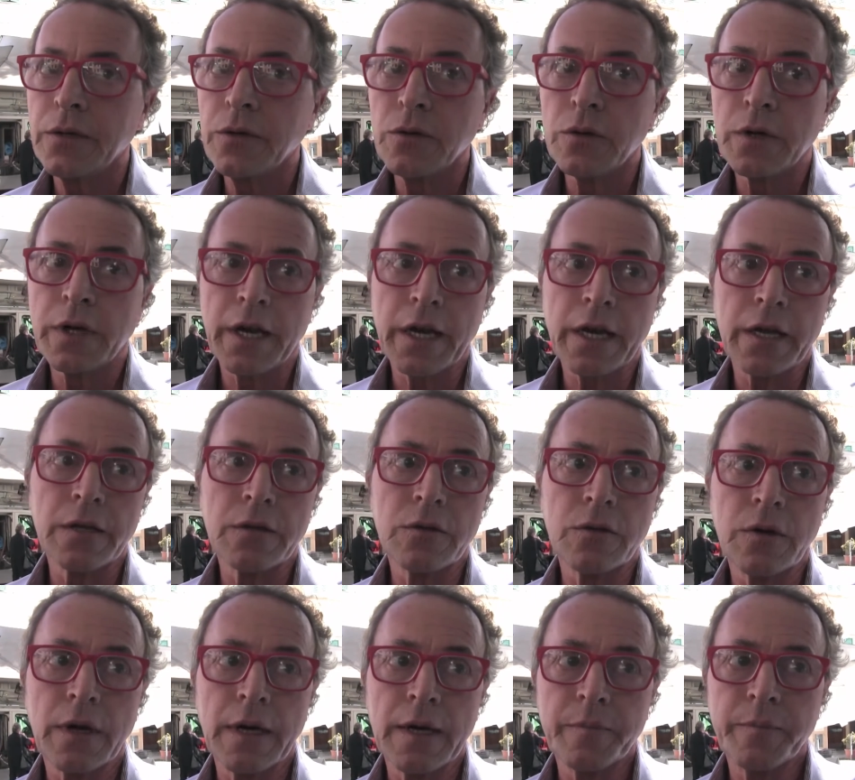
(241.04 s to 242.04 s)
non
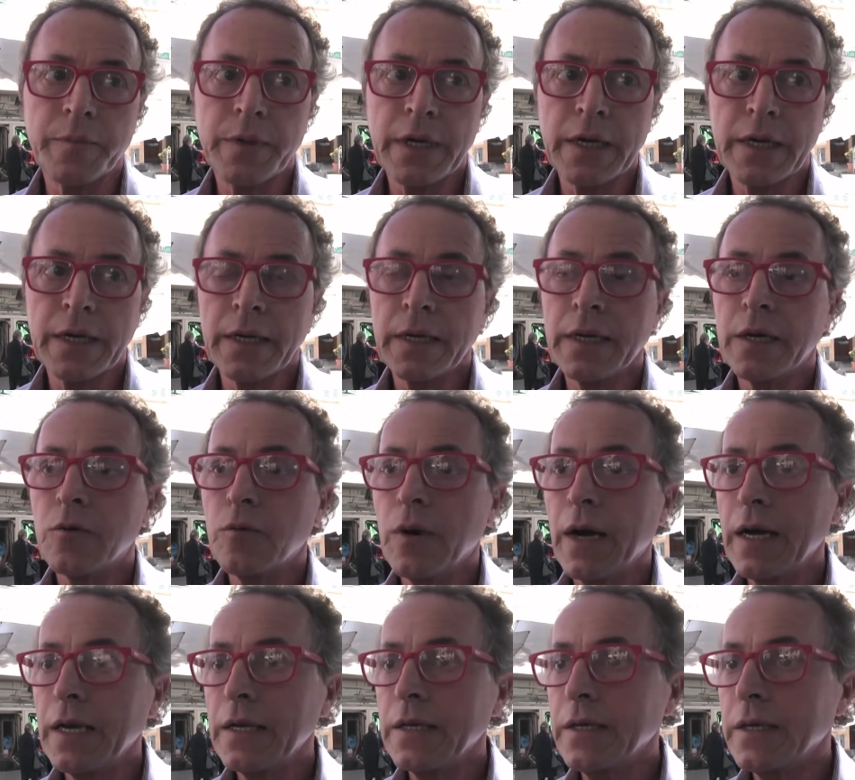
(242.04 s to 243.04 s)
credo abbia
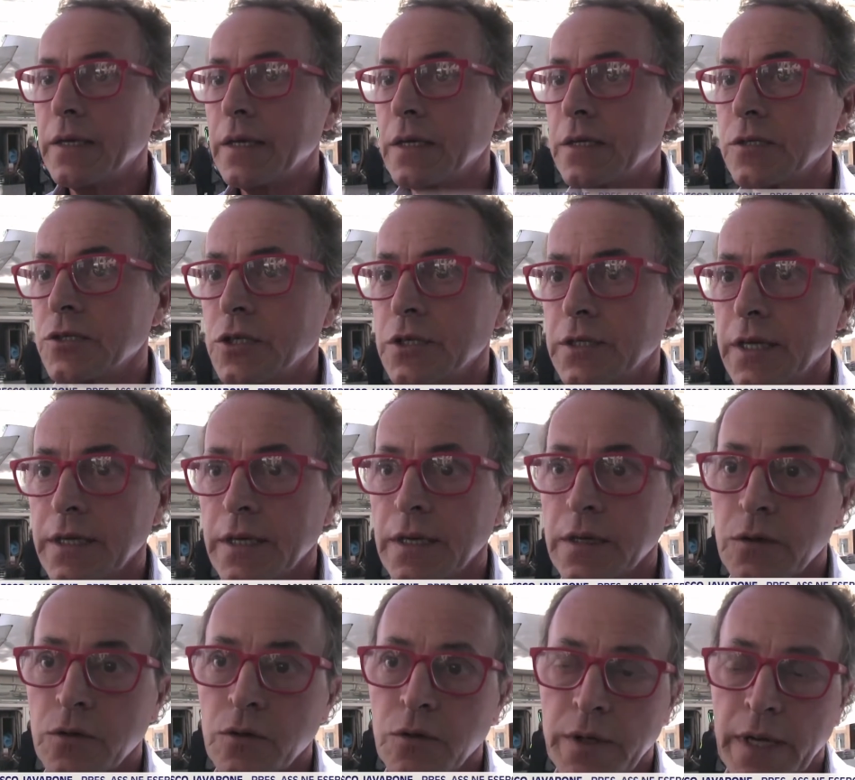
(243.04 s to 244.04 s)
eguali nella città
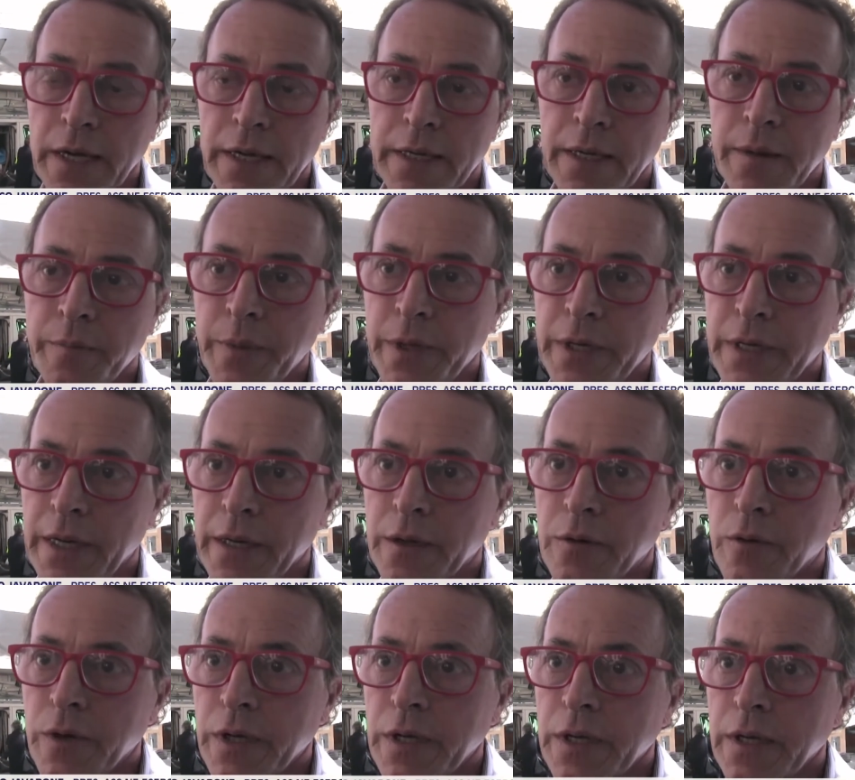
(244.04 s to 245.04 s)
d'Ancona, anche perché
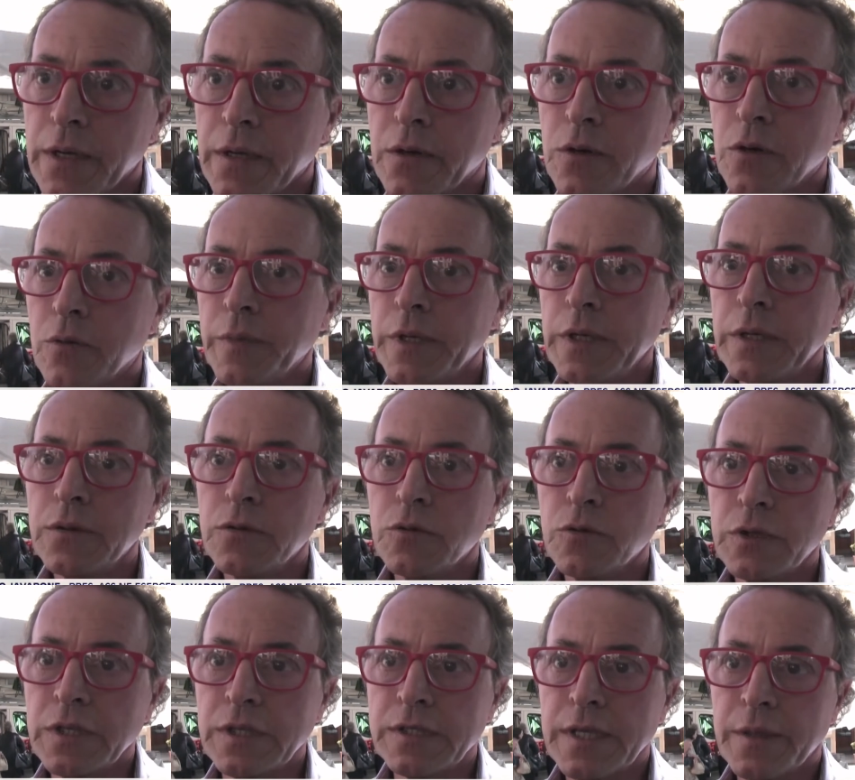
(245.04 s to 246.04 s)
qui, come
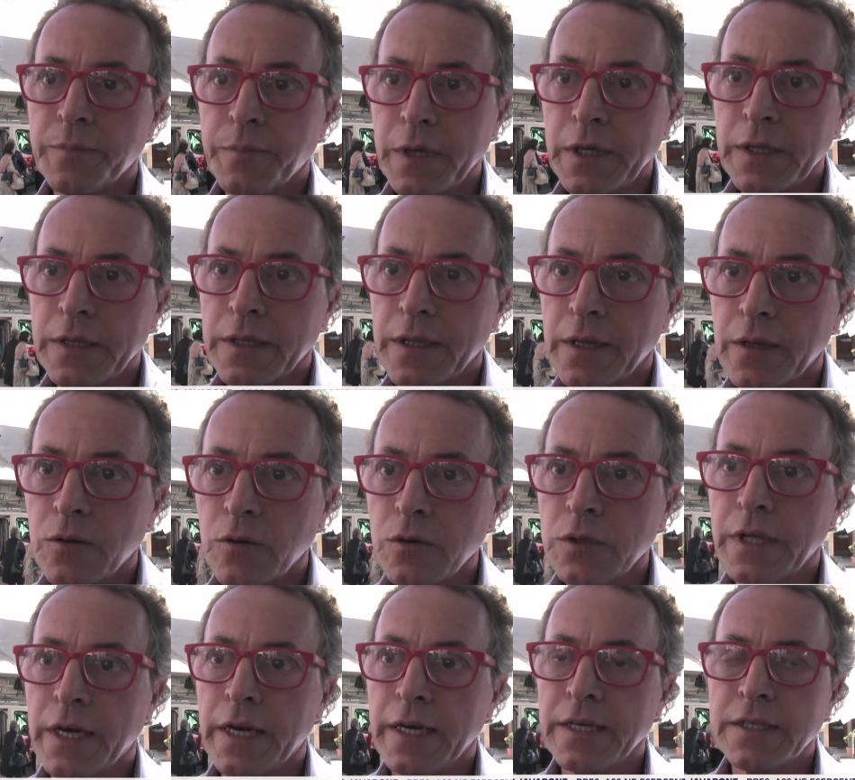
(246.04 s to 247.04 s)
tutti sapete,
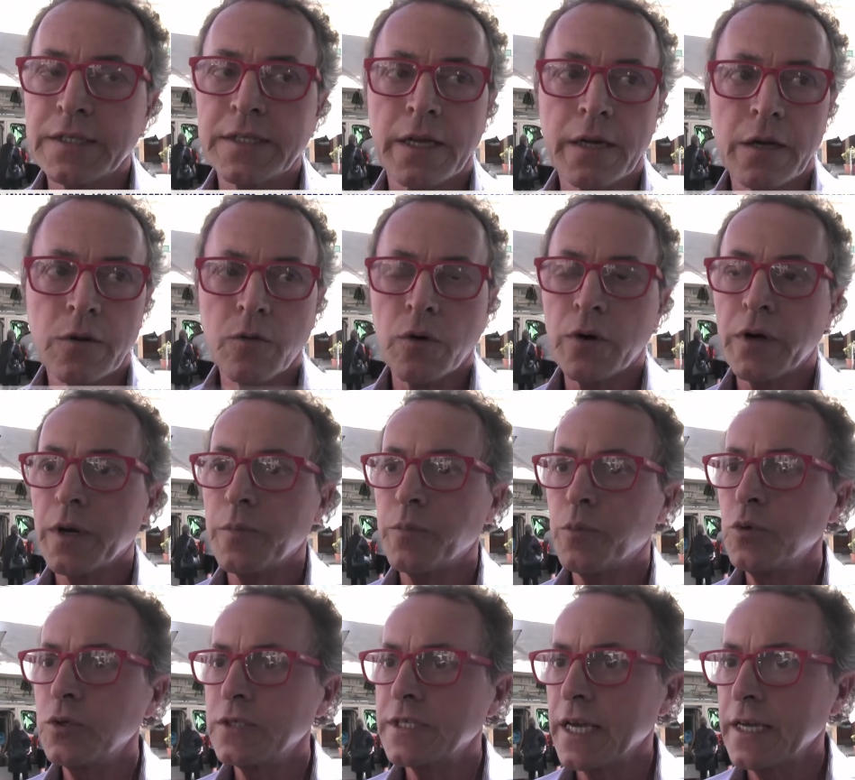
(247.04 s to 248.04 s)
oltre a essere cuore
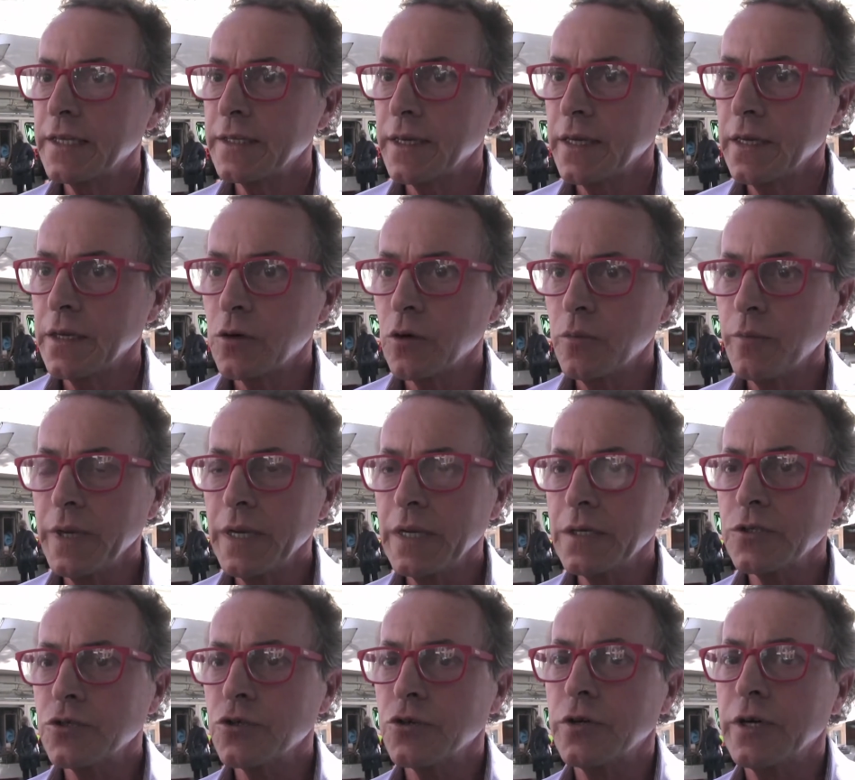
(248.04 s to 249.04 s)
pulsante del
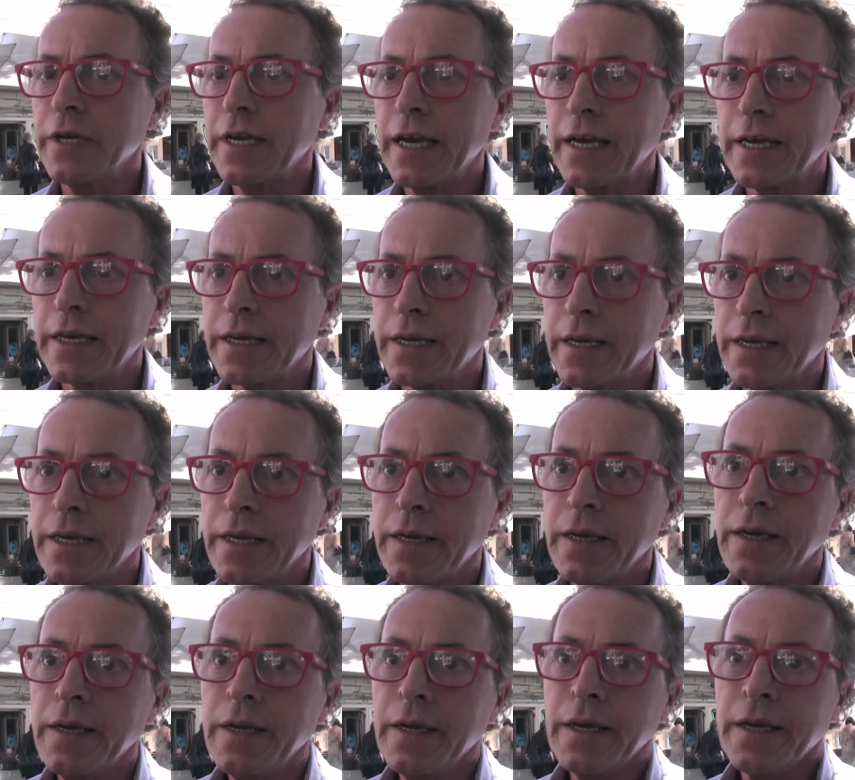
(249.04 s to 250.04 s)
commercio, è anche
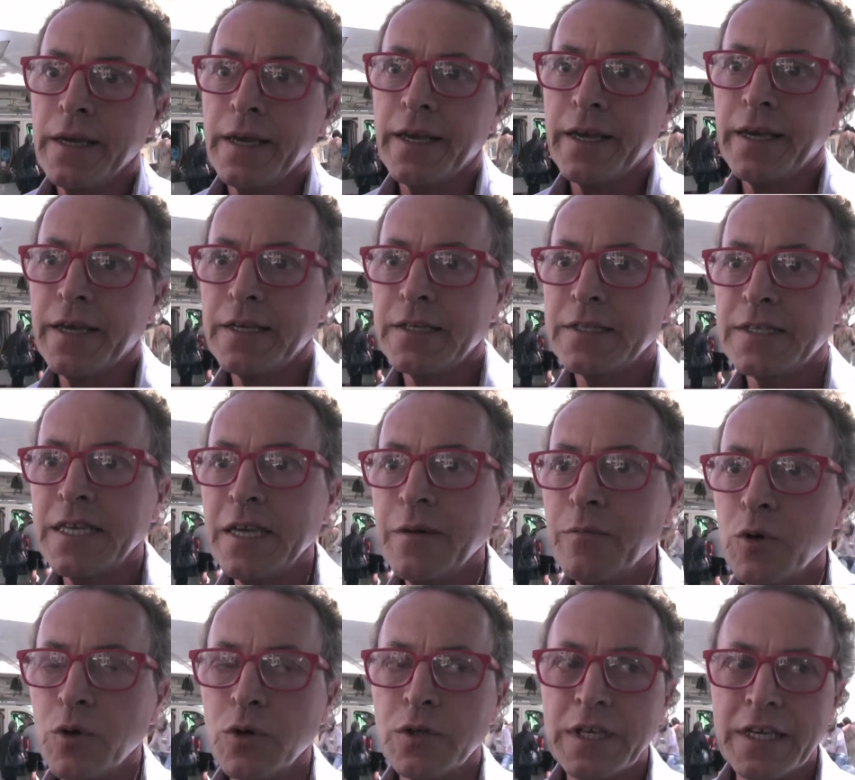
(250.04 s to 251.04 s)
eh,
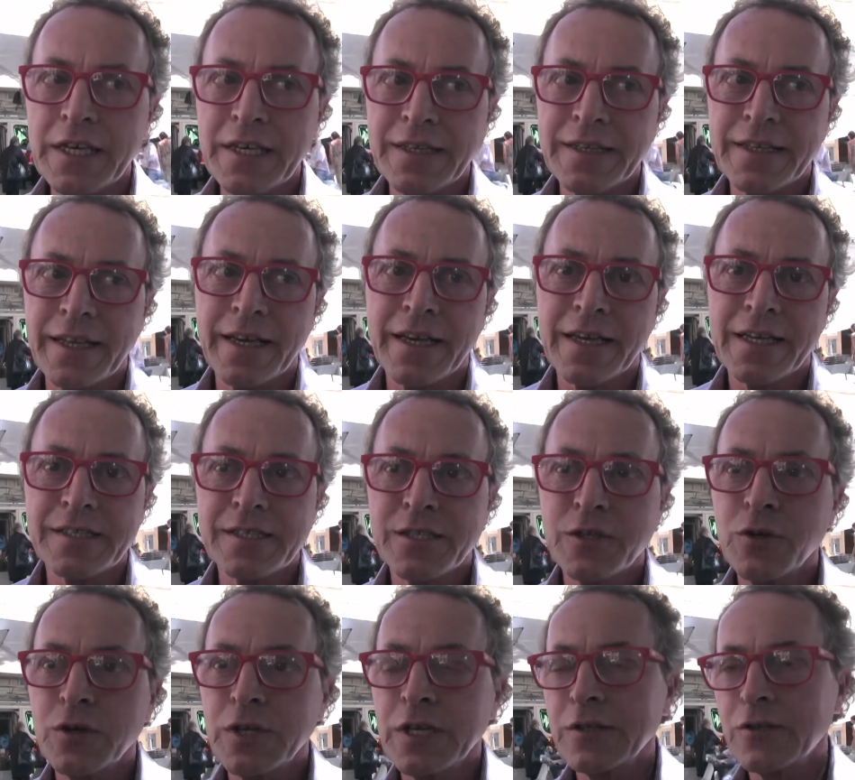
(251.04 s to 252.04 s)
simbolo di
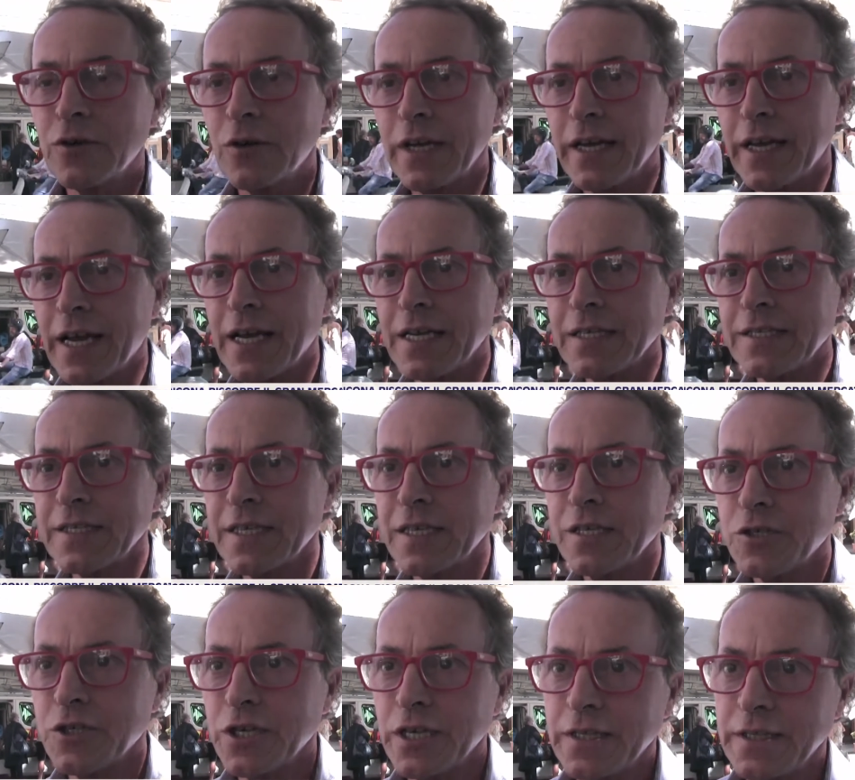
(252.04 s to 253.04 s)
integrazione, tolleranza,
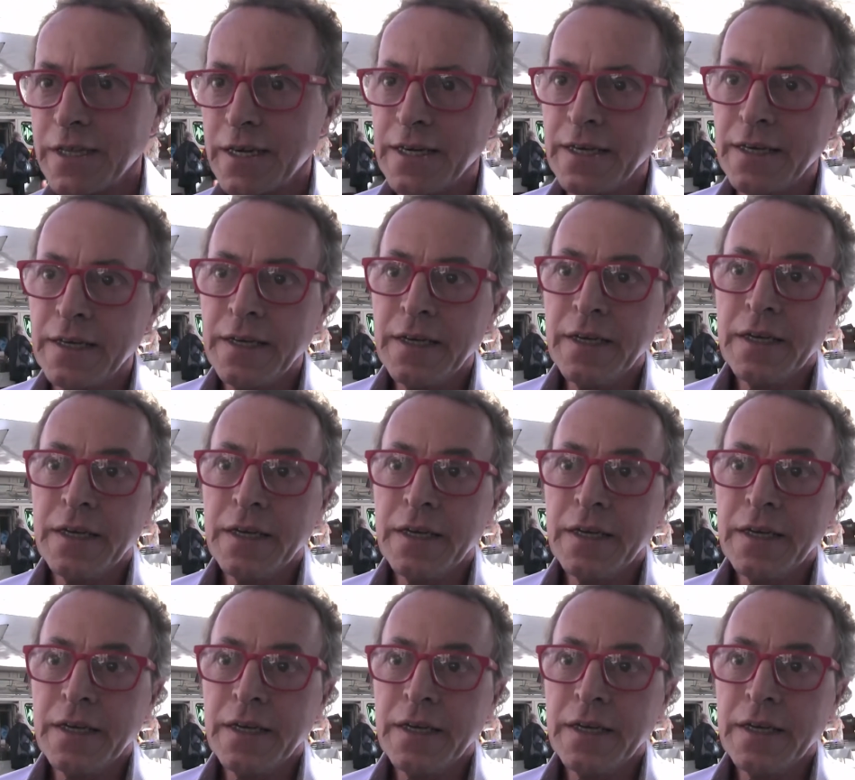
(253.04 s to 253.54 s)
eccetera.